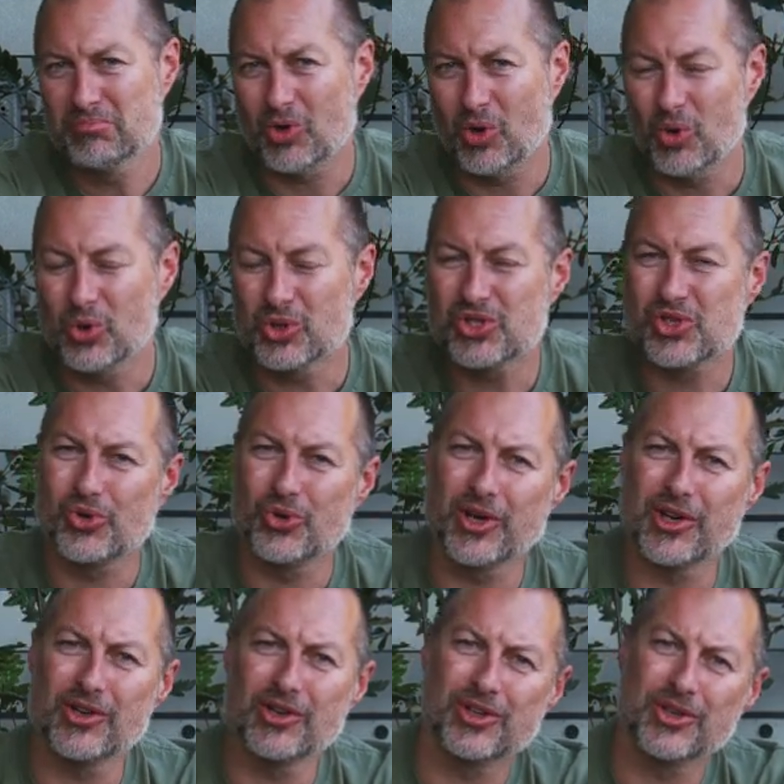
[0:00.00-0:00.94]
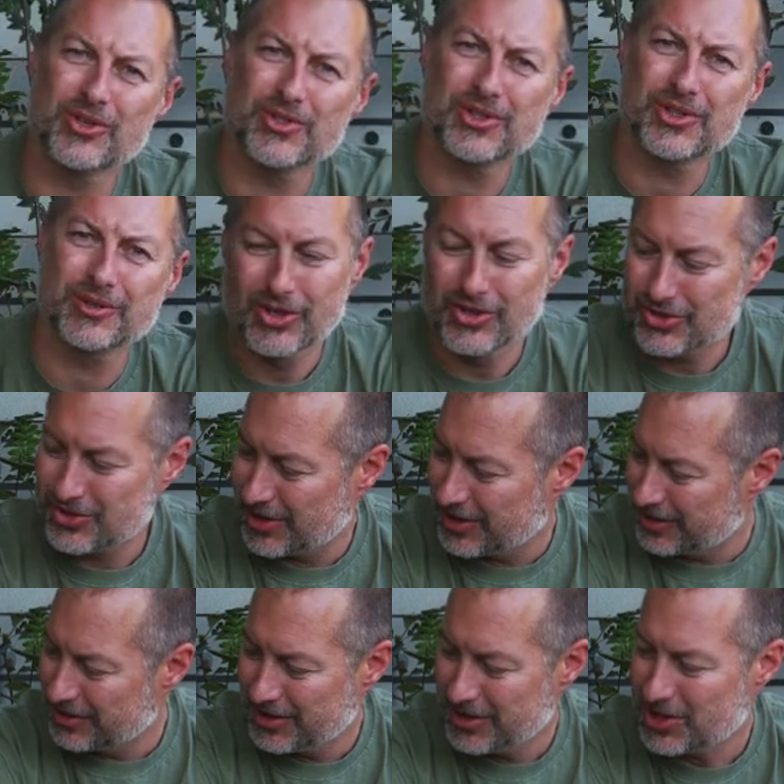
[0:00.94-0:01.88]
80 Euro gekostet, Das
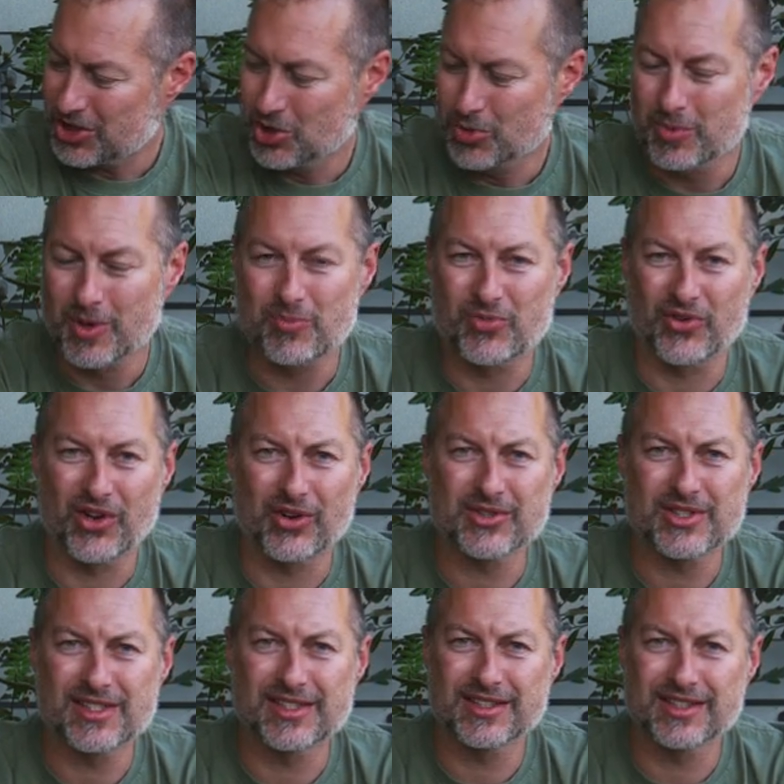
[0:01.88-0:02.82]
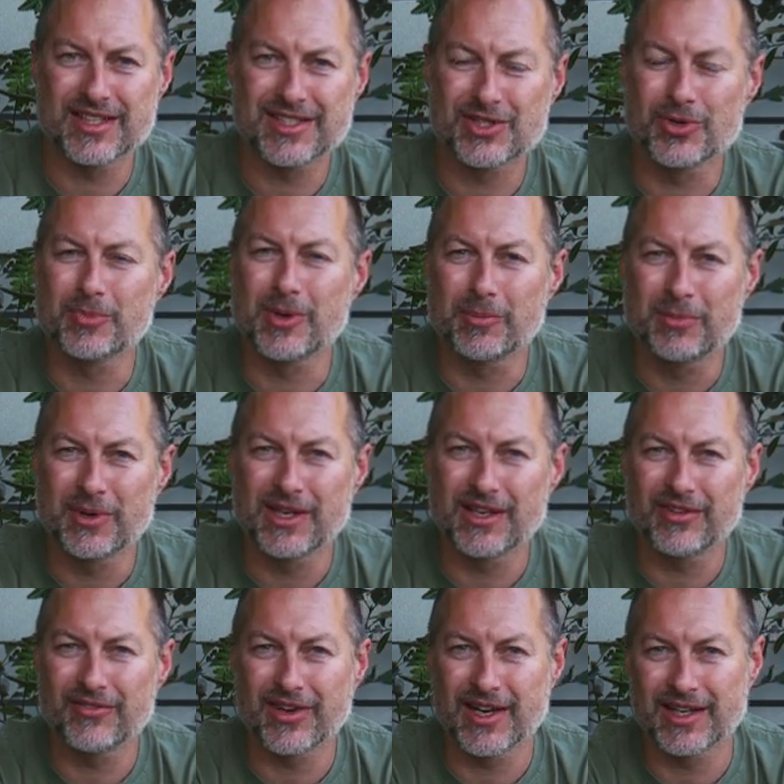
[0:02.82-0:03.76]
sind super Pflanzen, super
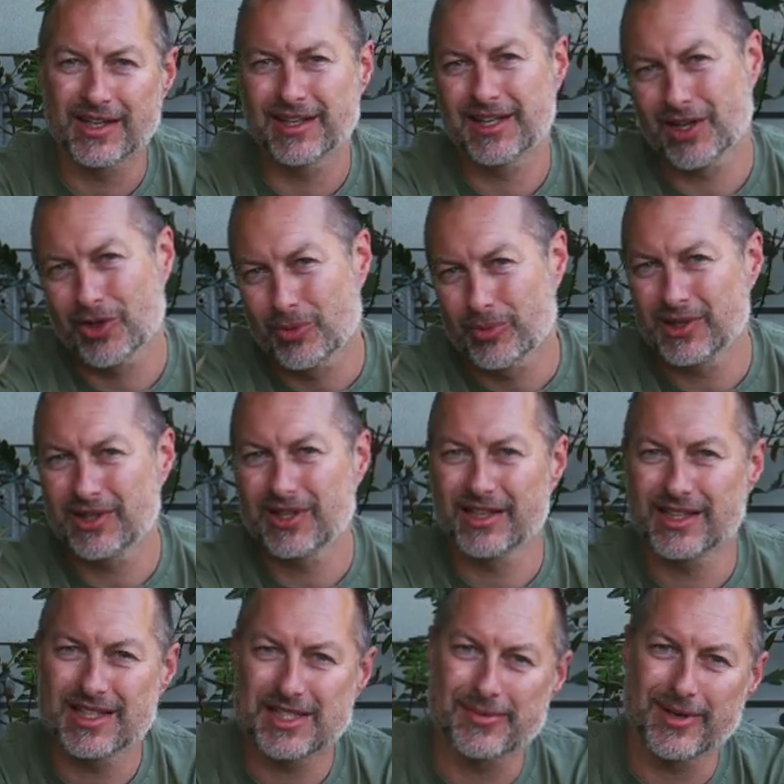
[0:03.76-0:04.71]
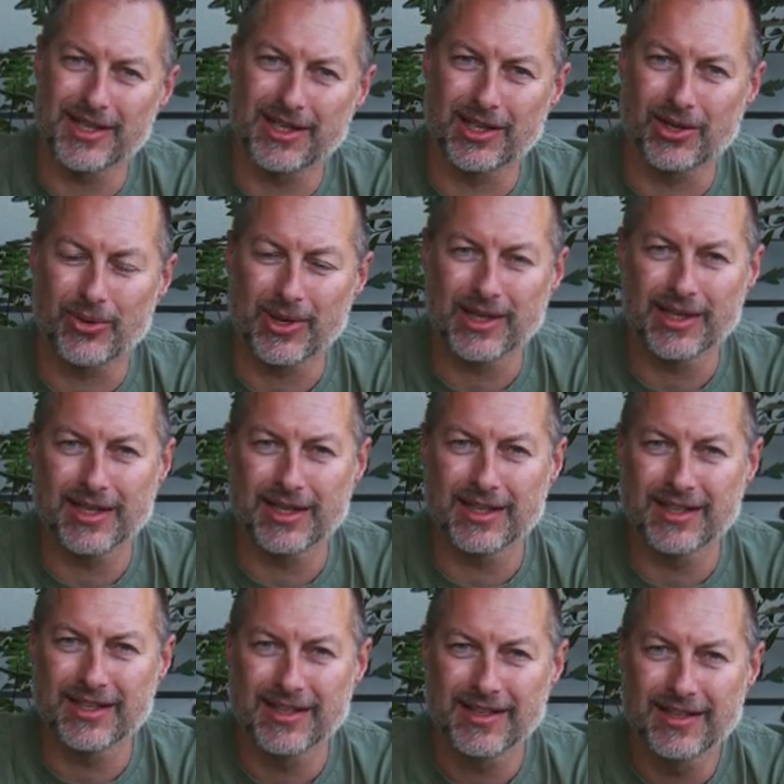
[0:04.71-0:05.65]
Bienenmeiden, die kommen dann im zweiten Garten
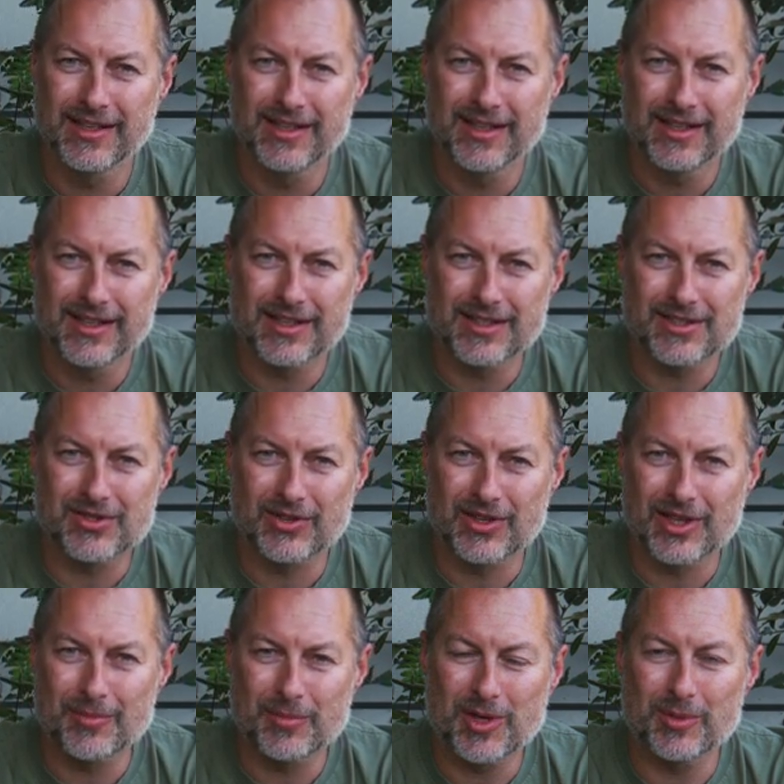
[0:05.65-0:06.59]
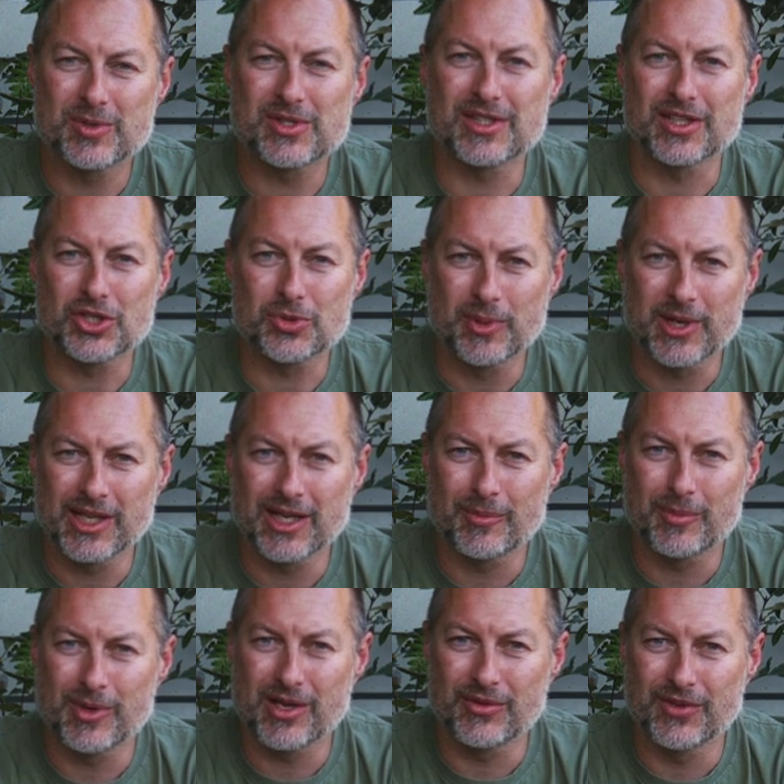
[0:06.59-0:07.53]
rein. Zu dem gibt es dann später
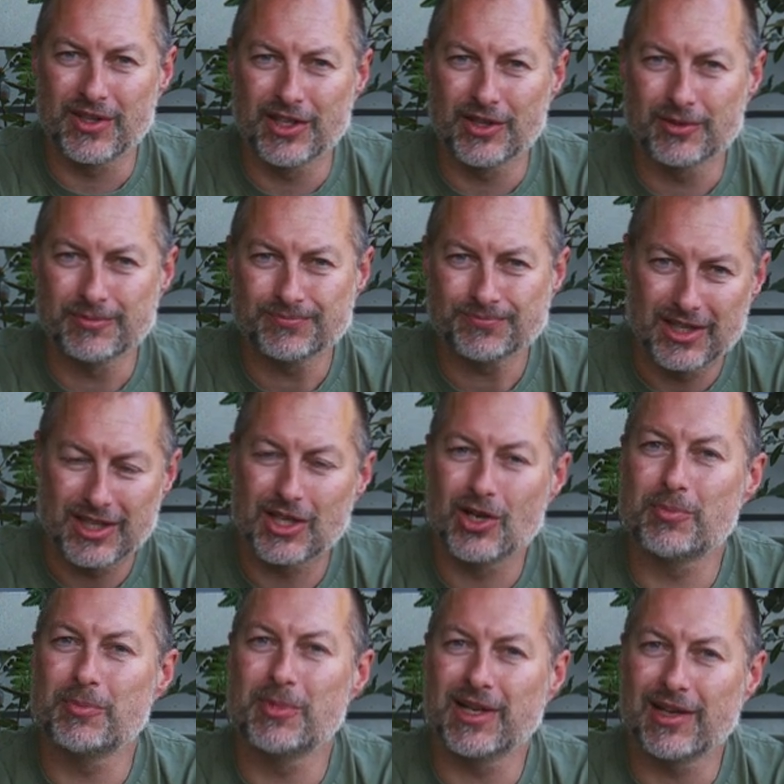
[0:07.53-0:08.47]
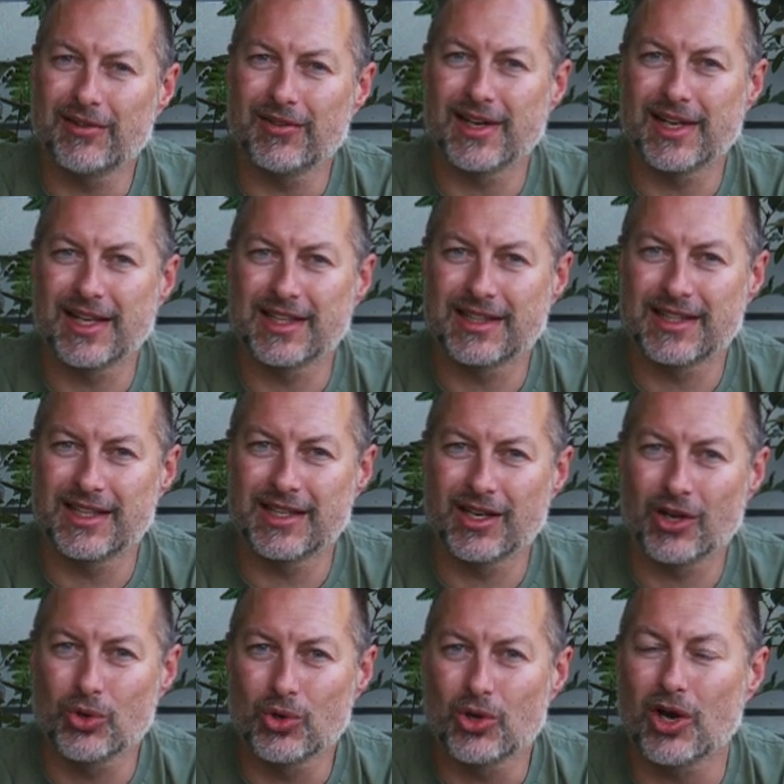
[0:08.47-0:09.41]
mal ein Video. Ich habe mittlerweile die
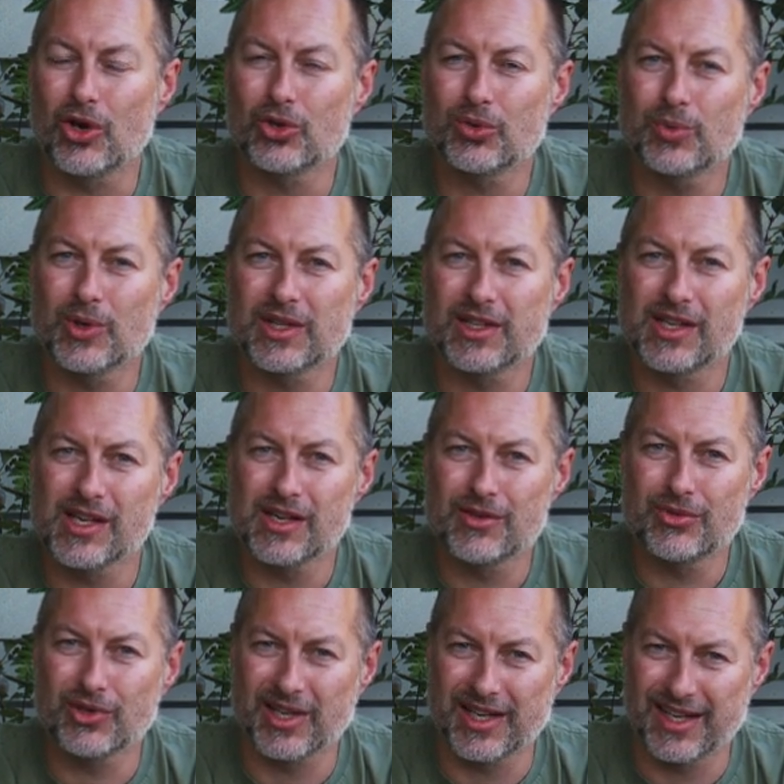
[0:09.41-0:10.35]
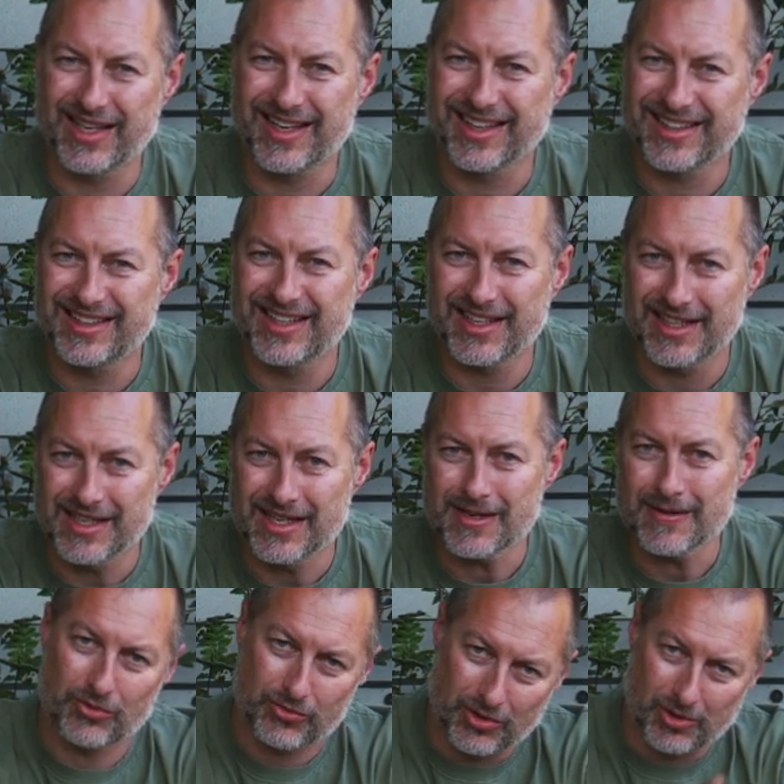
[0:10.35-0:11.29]
Rückantwort gekriegt von der RTR,
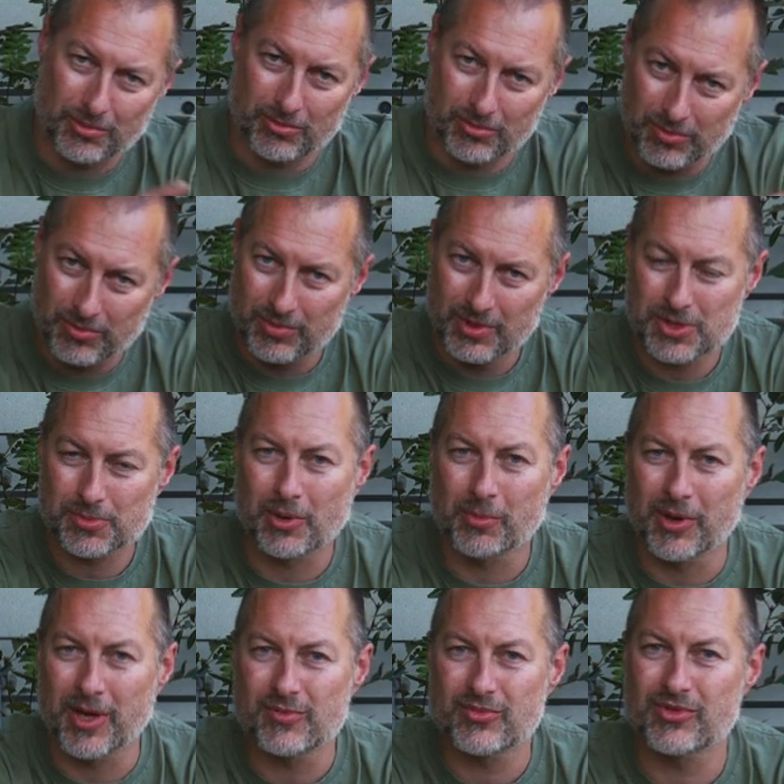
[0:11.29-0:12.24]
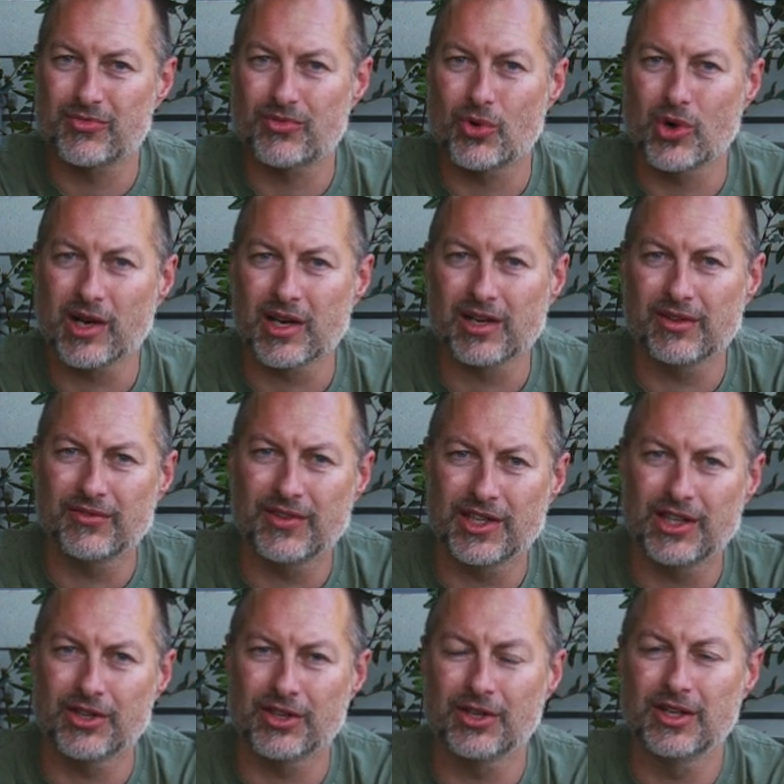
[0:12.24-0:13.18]
vom, das Problem vom vorigen
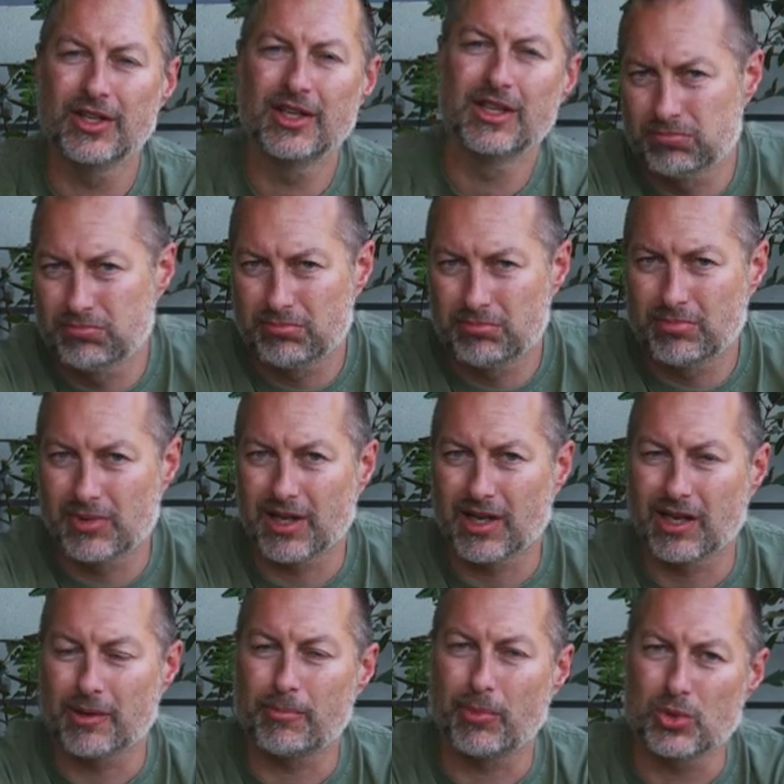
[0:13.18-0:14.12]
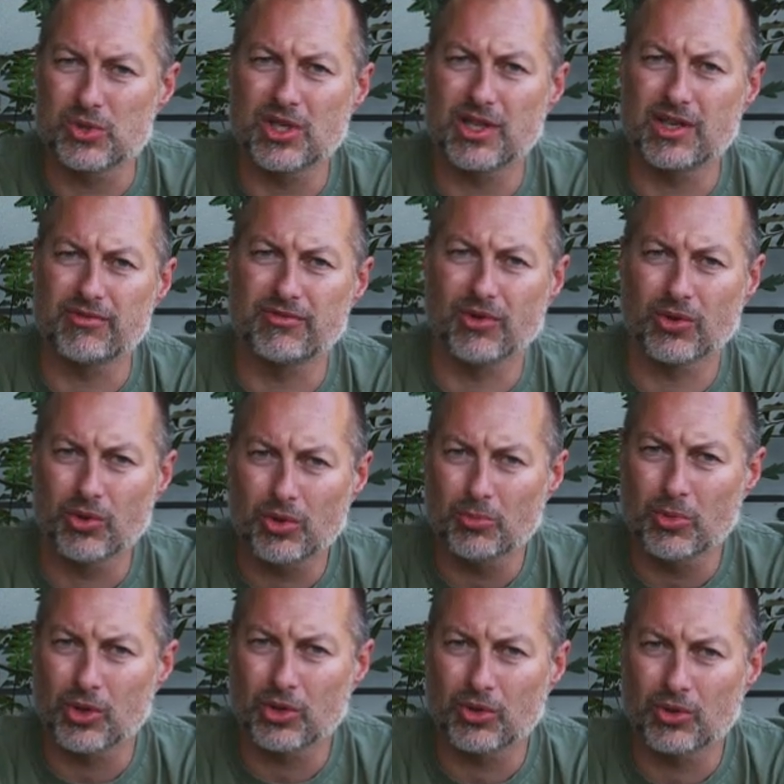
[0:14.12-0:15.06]
Video mit einer positiven
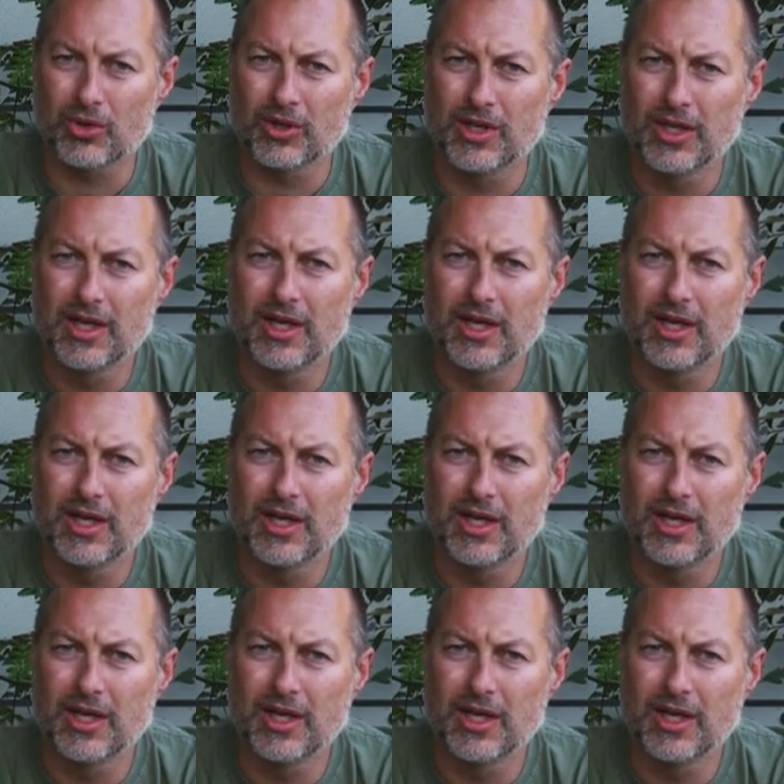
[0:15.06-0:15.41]
Rückmeldung.